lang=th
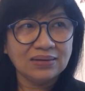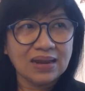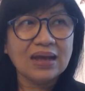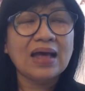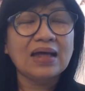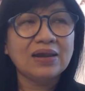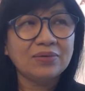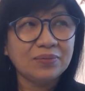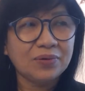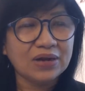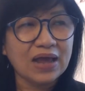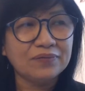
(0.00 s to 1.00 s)
นะคะแล้ว
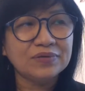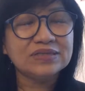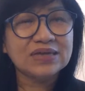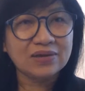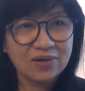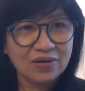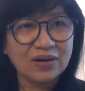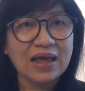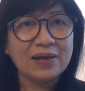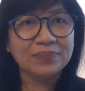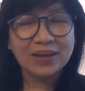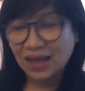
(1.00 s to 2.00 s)
ผลงานวิจัยรอง
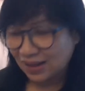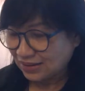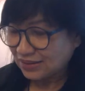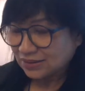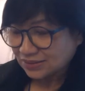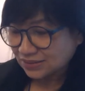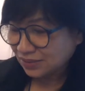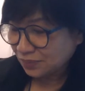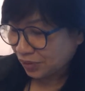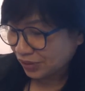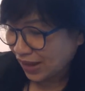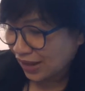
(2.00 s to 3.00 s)
รับค่ะซึ่ง
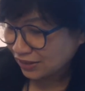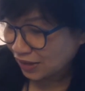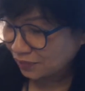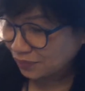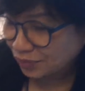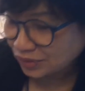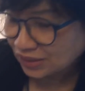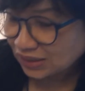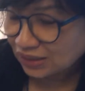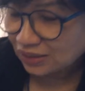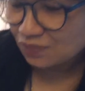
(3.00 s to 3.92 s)
ผลงานทั้งหมดนี้